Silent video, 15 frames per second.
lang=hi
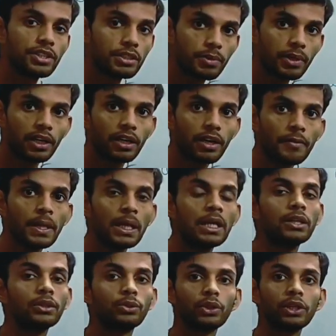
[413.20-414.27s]
वही चीज बन गया
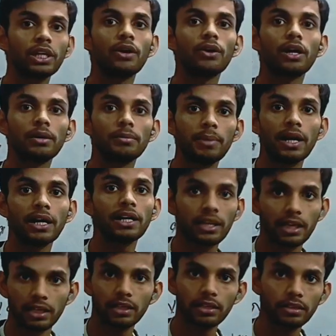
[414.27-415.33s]
तो क्या होगा
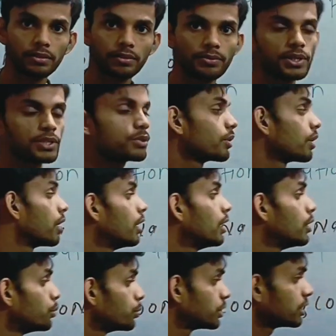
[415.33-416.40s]
बाकी खाना वेस्ट
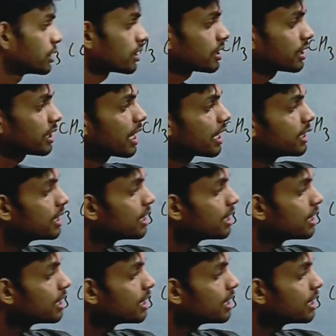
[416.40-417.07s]
होगा उसी तरह से